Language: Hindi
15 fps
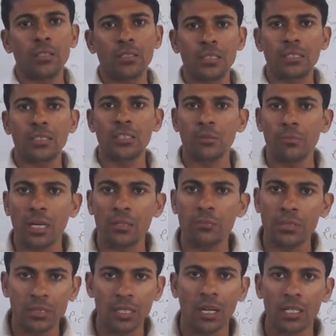किसी जमाने
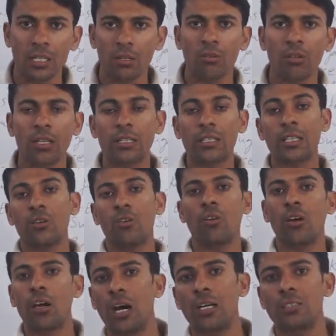में साठ किलो के थे
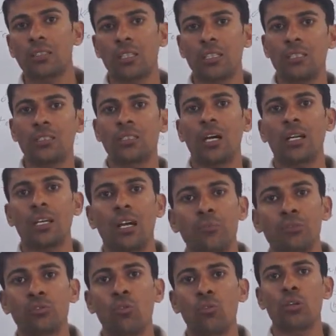और आज कहीं जाके
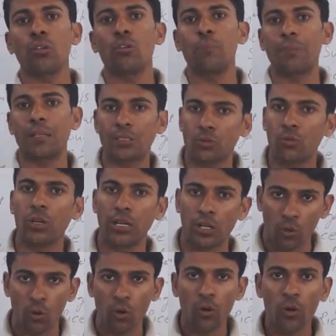आप सौ किलो प्लस हो गए हो